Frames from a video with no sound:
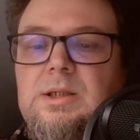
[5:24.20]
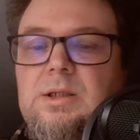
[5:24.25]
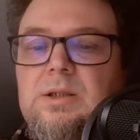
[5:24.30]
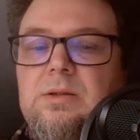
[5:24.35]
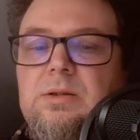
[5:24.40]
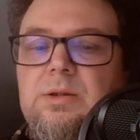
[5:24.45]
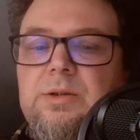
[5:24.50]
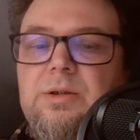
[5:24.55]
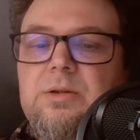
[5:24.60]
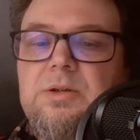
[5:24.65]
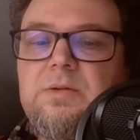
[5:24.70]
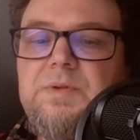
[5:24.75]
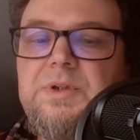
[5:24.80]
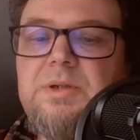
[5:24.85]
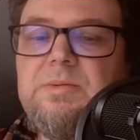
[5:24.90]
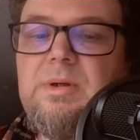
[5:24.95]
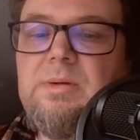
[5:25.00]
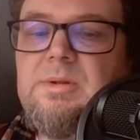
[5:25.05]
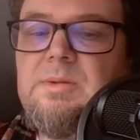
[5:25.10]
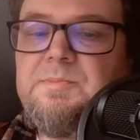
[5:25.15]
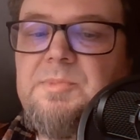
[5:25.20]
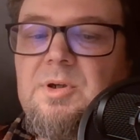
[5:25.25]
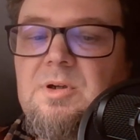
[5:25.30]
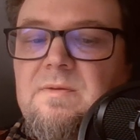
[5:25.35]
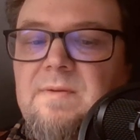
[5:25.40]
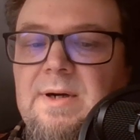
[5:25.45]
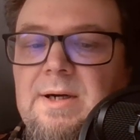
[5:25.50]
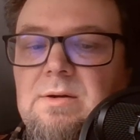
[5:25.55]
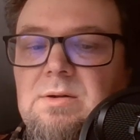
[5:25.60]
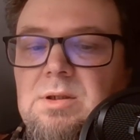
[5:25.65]
No i oczywiście mamy
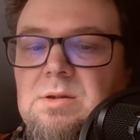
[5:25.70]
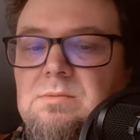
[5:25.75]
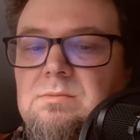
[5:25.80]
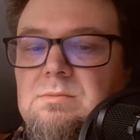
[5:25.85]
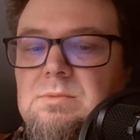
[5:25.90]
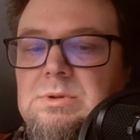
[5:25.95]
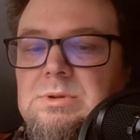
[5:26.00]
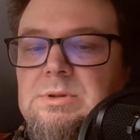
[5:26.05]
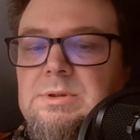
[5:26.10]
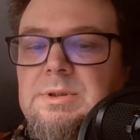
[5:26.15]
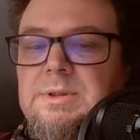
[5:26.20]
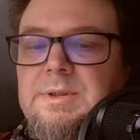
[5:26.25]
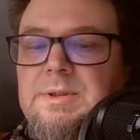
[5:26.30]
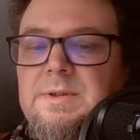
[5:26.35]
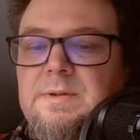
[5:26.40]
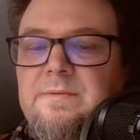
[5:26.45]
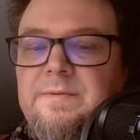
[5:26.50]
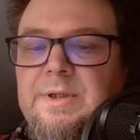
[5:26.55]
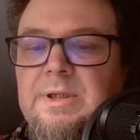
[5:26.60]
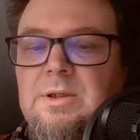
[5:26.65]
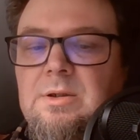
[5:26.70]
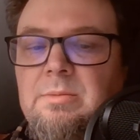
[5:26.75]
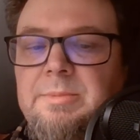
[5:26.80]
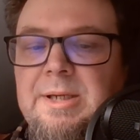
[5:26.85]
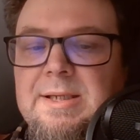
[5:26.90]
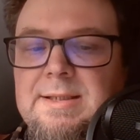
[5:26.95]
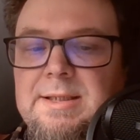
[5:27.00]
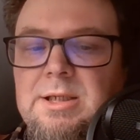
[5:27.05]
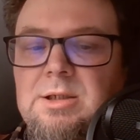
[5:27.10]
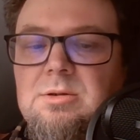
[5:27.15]
pochwałę
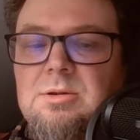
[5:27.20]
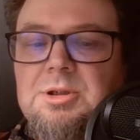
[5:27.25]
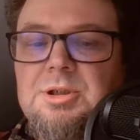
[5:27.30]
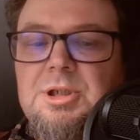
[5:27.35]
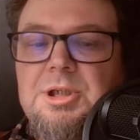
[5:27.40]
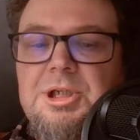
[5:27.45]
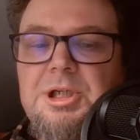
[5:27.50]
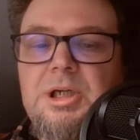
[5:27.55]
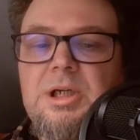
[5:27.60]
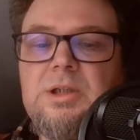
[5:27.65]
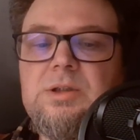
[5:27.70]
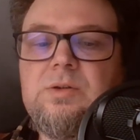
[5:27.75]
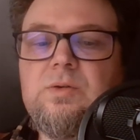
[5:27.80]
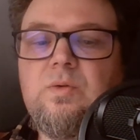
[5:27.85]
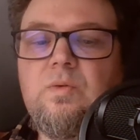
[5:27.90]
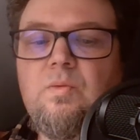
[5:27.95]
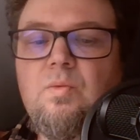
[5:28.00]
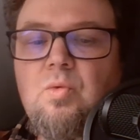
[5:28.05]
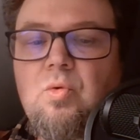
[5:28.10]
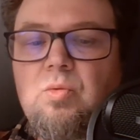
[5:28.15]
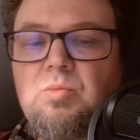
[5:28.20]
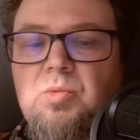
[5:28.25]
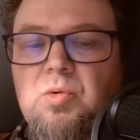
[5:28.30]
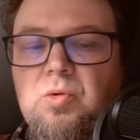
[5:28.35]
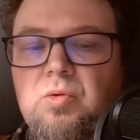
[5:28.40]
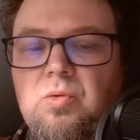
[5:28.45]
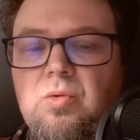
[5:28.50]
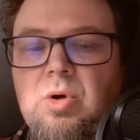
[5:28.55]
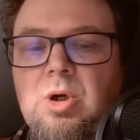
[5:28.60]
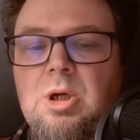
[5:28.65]
wielkomiejskiego życia,
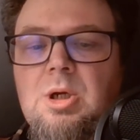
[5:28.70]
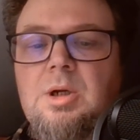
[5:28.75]
tłumu,